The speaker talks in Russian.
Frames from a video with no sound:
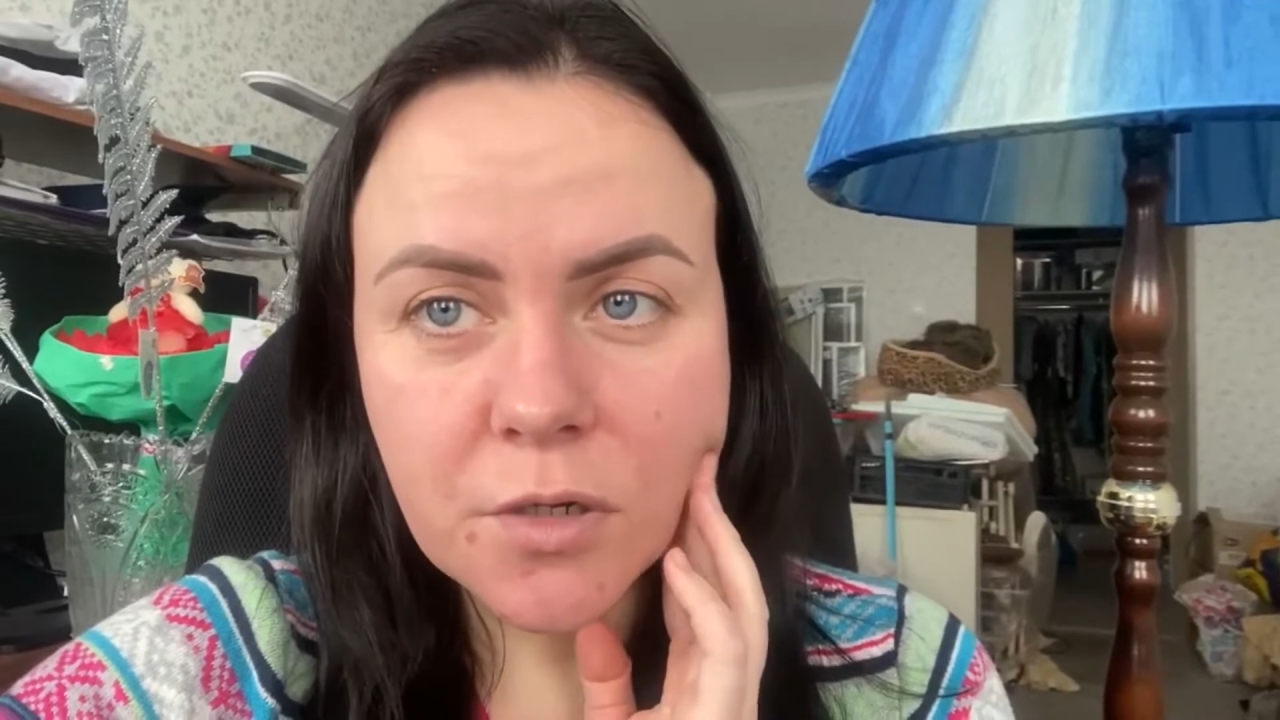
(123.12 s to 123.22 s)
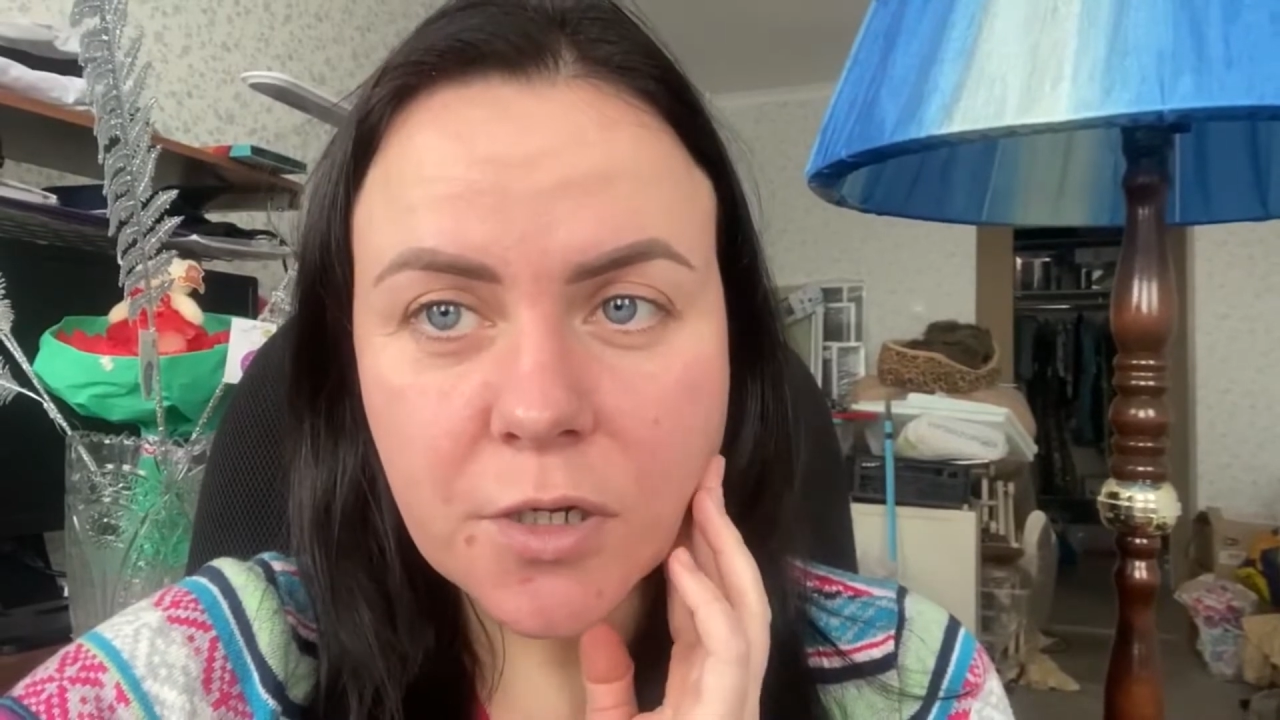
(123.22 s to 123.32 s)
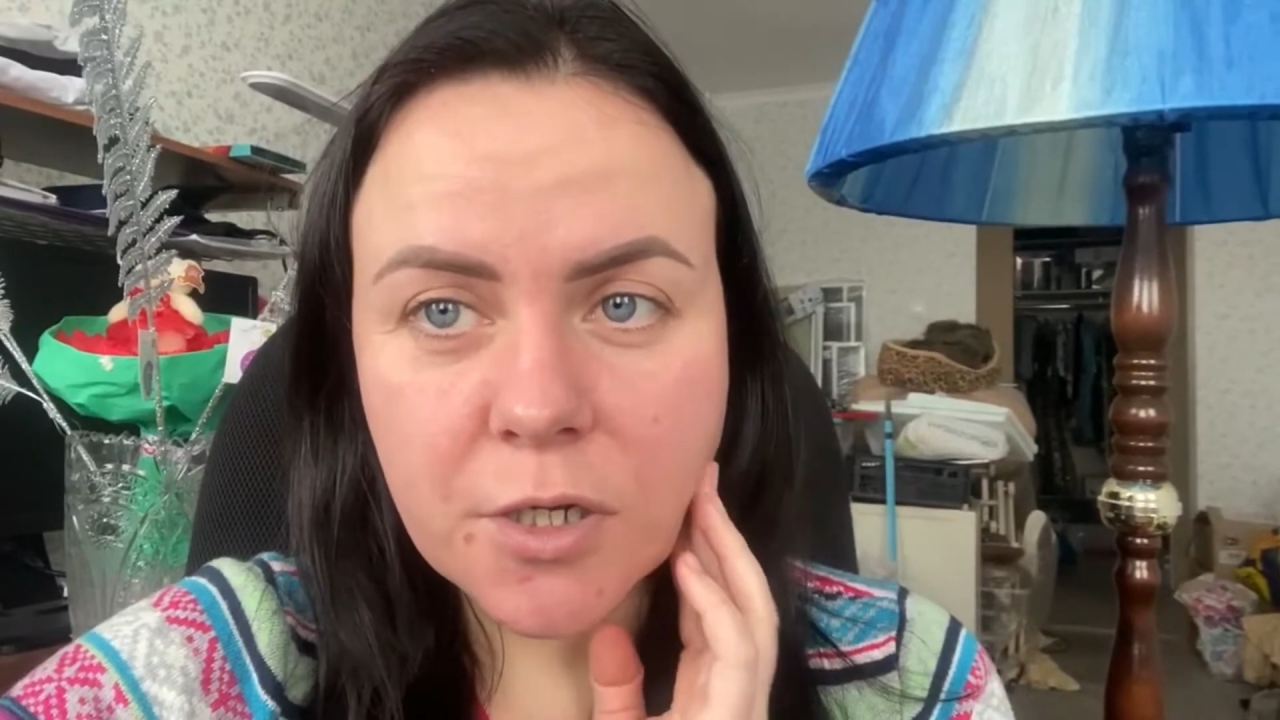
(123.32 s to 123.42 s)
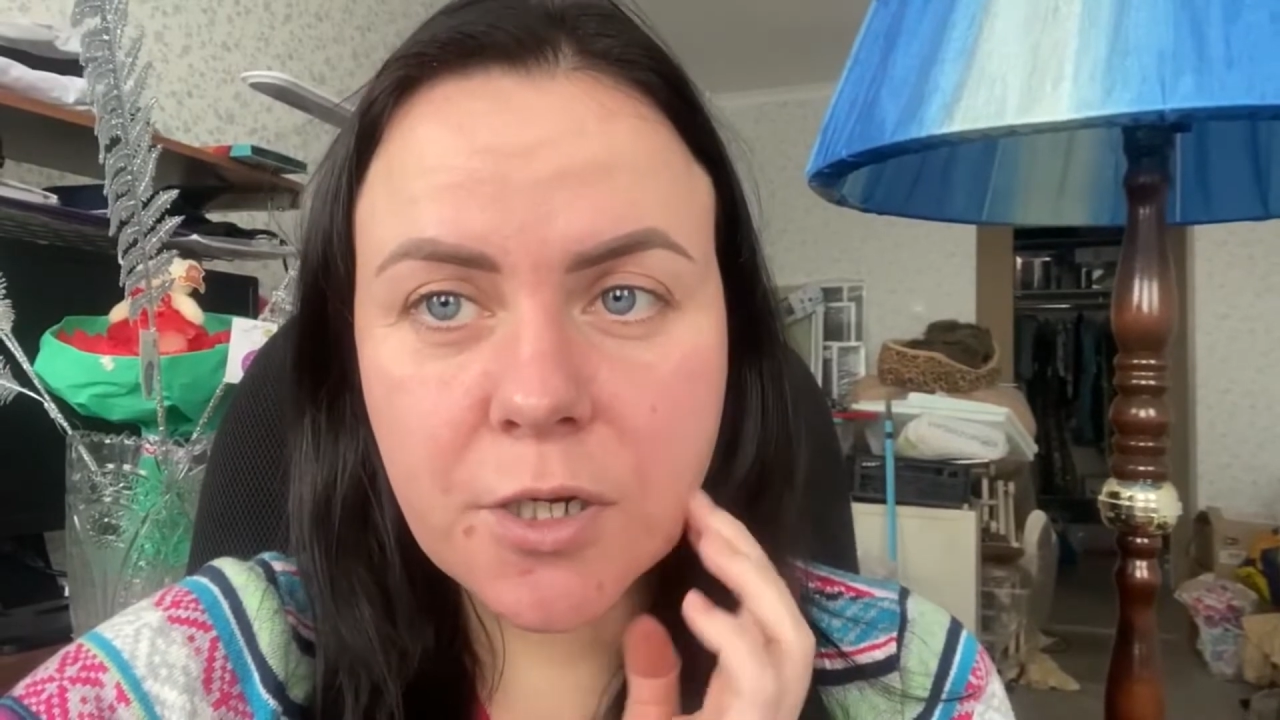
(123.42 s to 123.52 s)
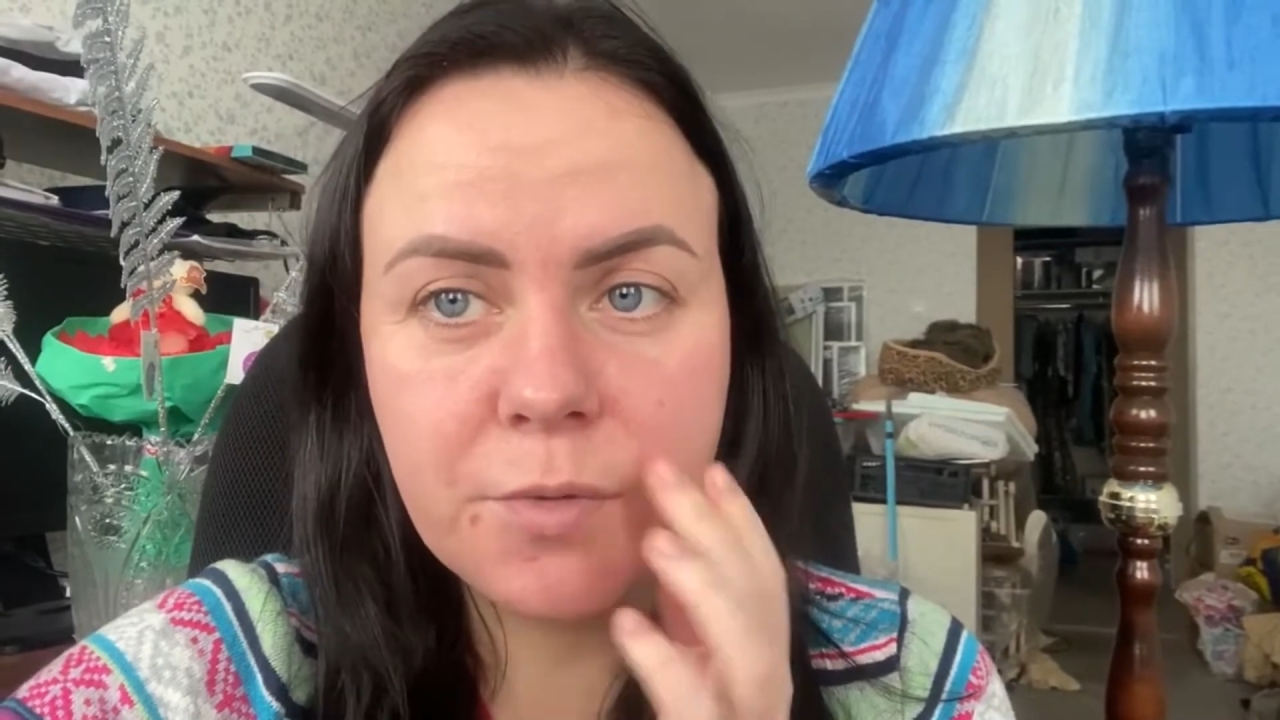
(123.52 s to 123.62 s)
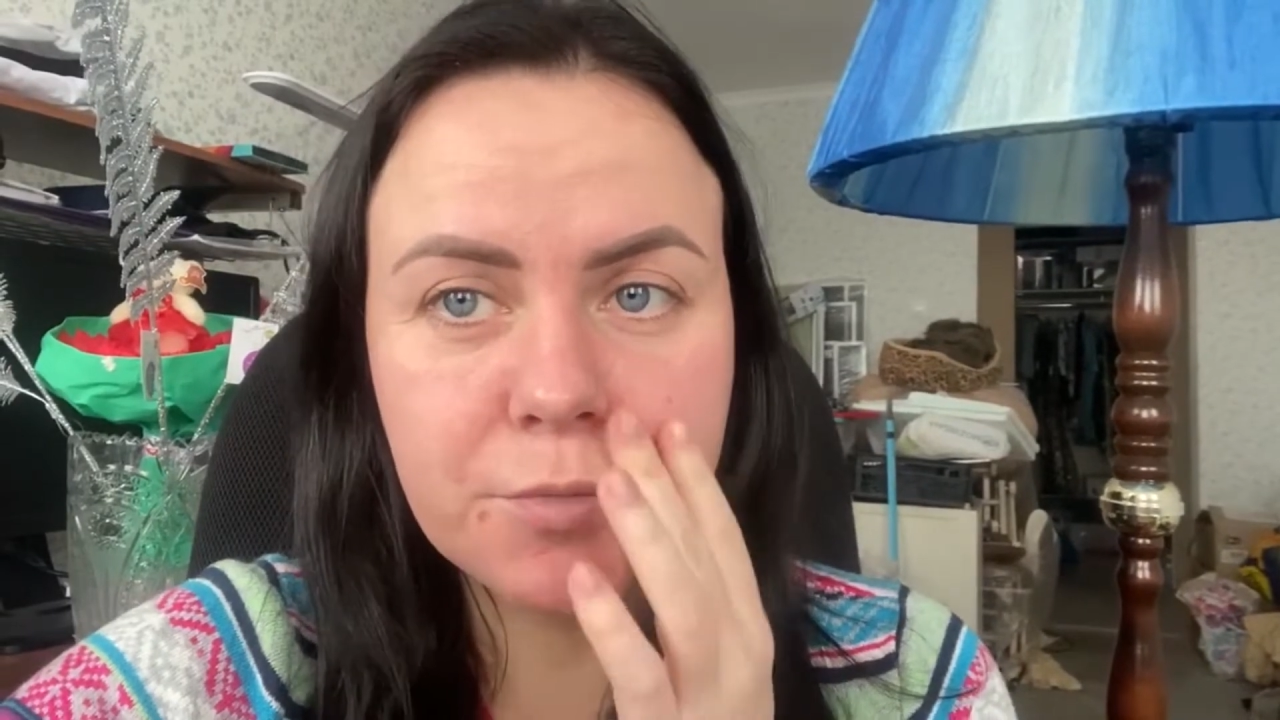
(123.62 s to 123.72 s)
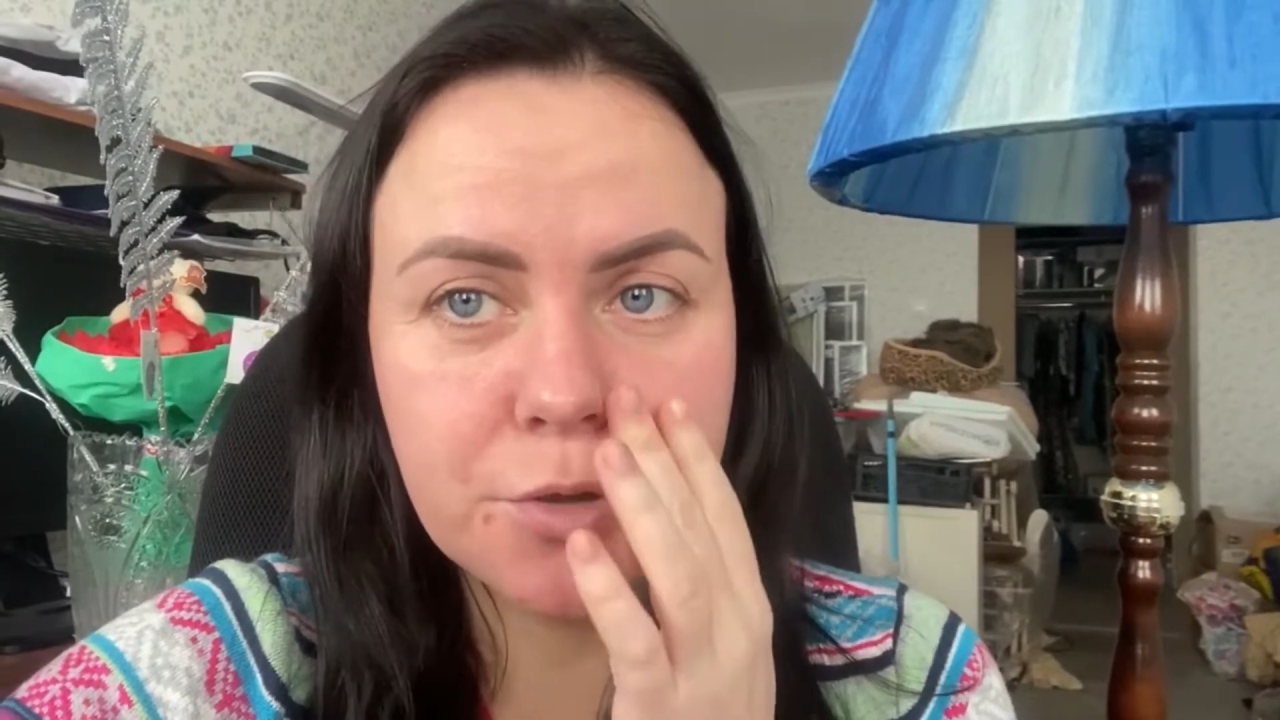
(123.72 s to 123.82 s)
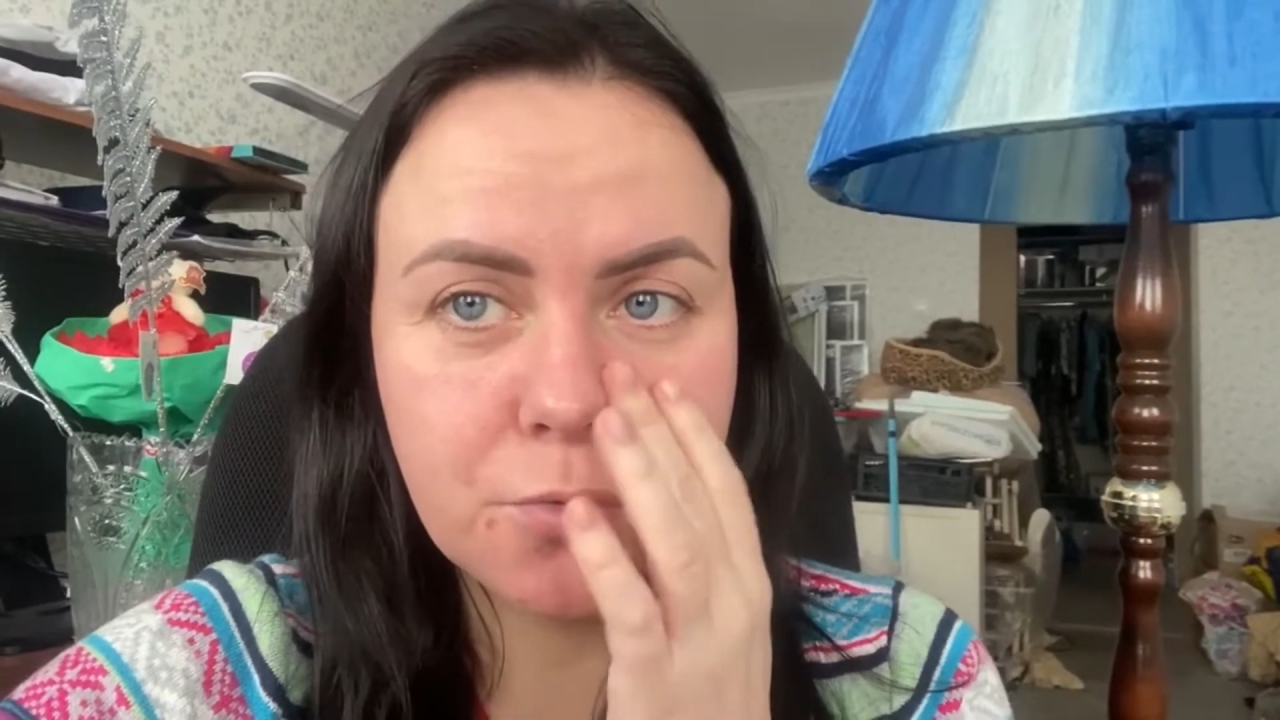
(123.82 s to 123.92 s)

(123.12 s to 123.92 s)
кремом,